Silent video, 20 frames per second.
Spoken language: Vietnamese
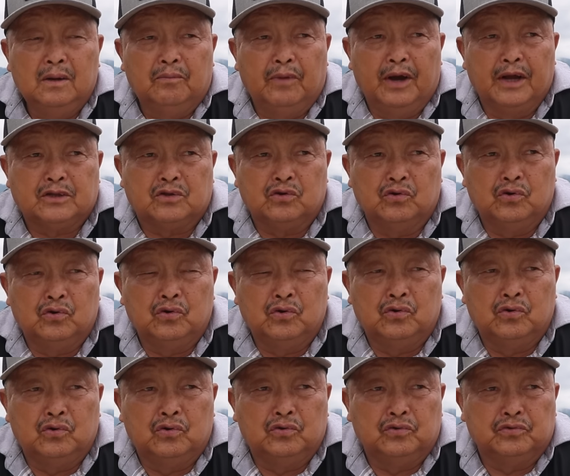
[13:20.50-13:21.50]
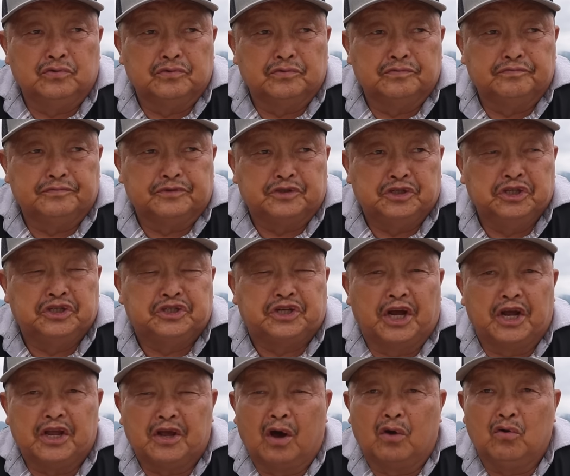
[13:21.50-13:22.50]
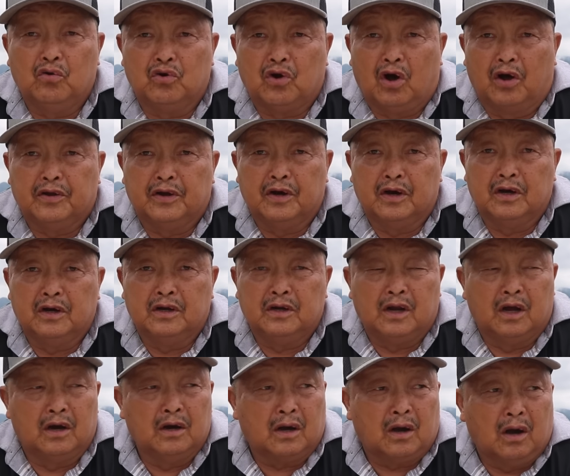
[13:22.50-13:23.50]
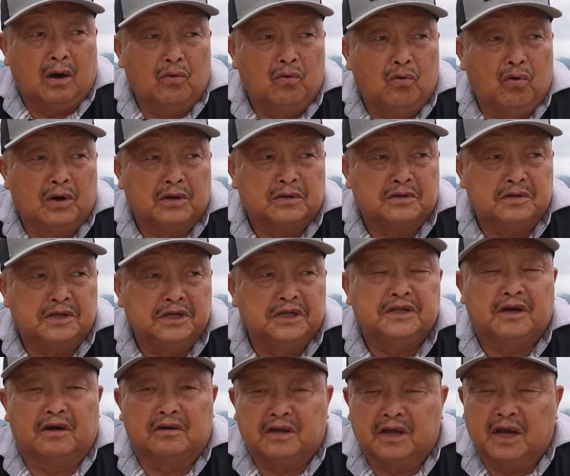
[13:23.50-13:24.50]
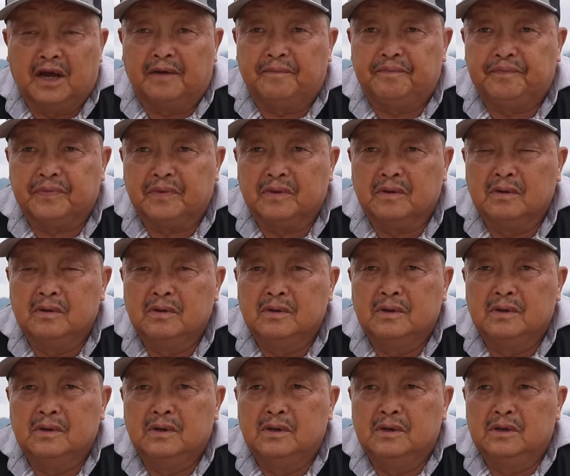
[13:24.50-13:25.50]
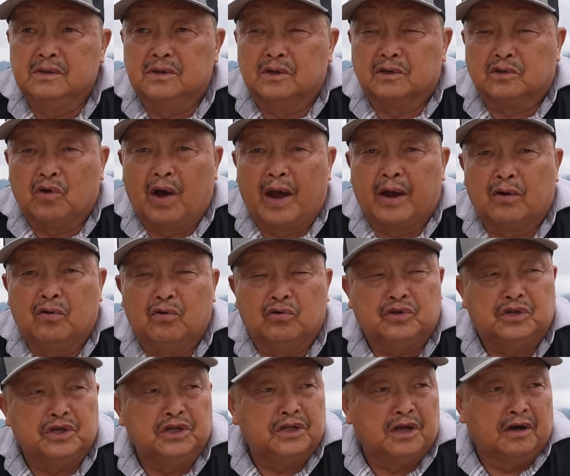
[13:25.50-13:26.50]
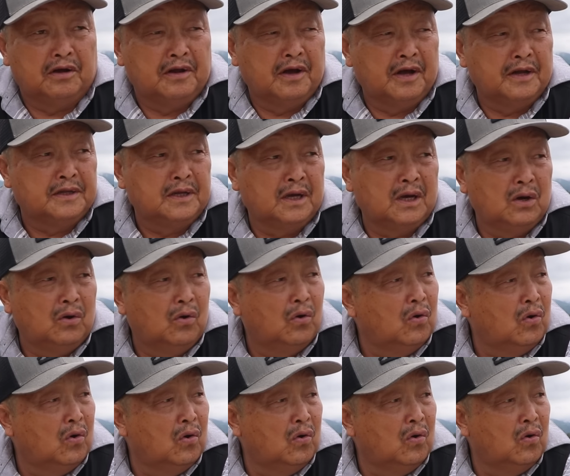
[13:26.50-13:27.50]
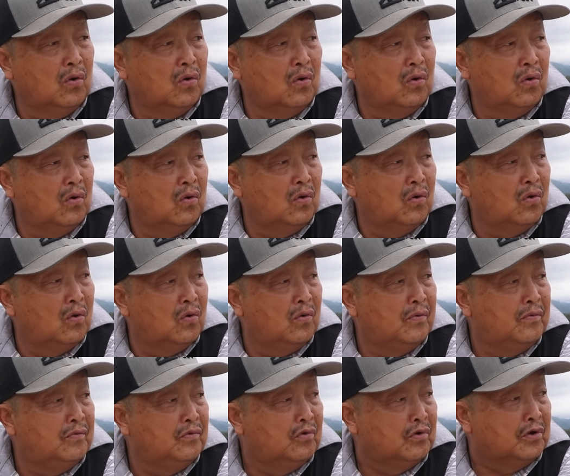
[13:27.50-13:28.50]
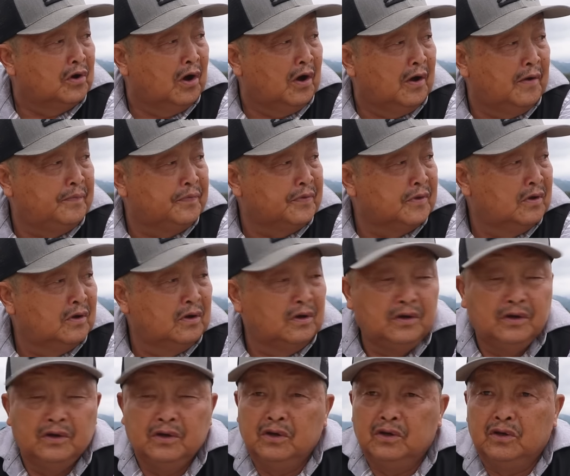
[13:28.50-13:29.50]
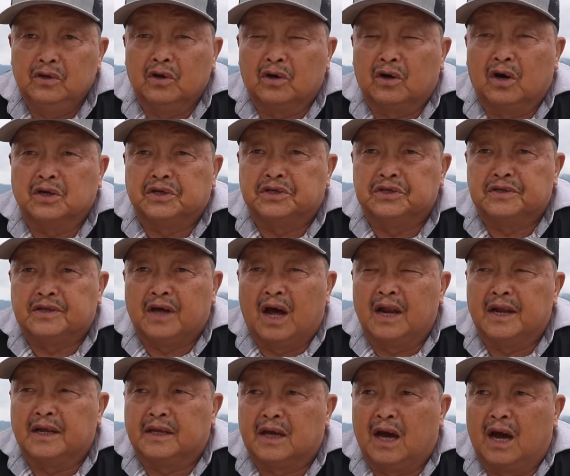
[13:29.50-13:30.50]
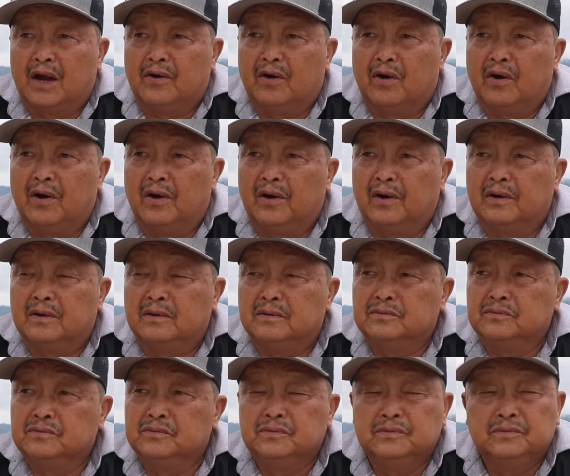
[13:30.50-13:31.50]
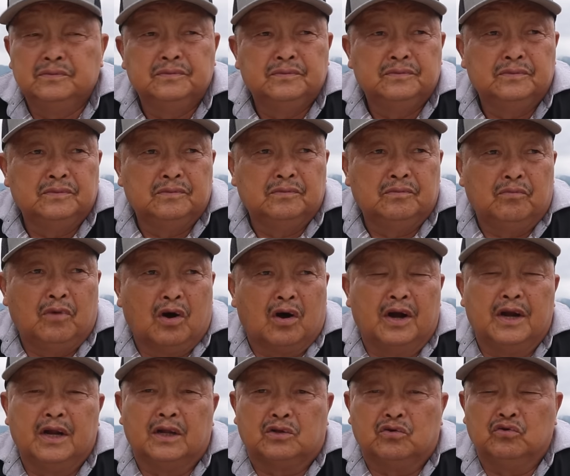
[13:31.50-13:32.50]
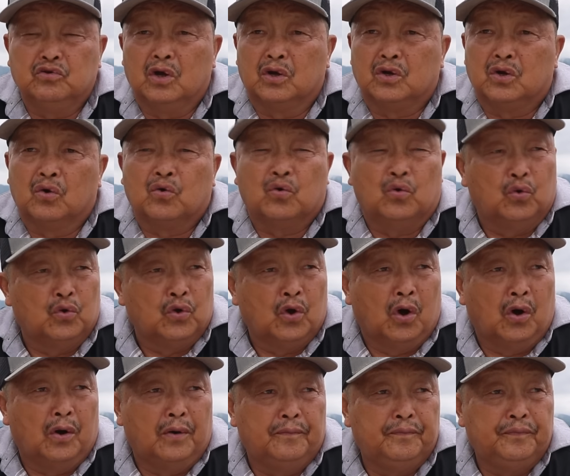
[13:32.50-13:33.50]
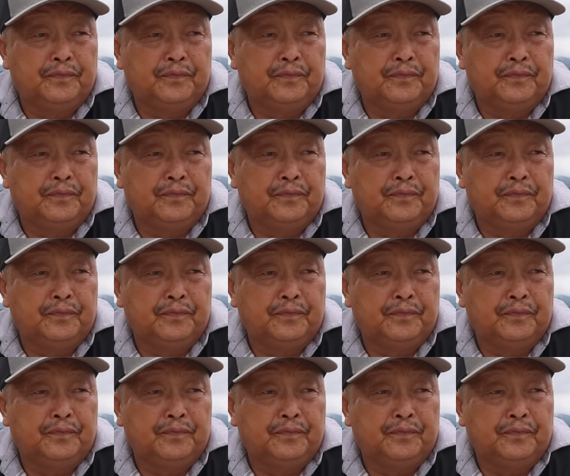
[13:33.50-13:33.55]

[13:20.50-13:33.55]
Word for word: mấy tu thì chè nhau lúc rồi đó lỡ cầu hùa tin đầu thiện, tớ tuổi cụ tin đầu này chè ô nó giờ có chỉ xa đi cha nó một cái này tuân đầu trâu cụ nhỏ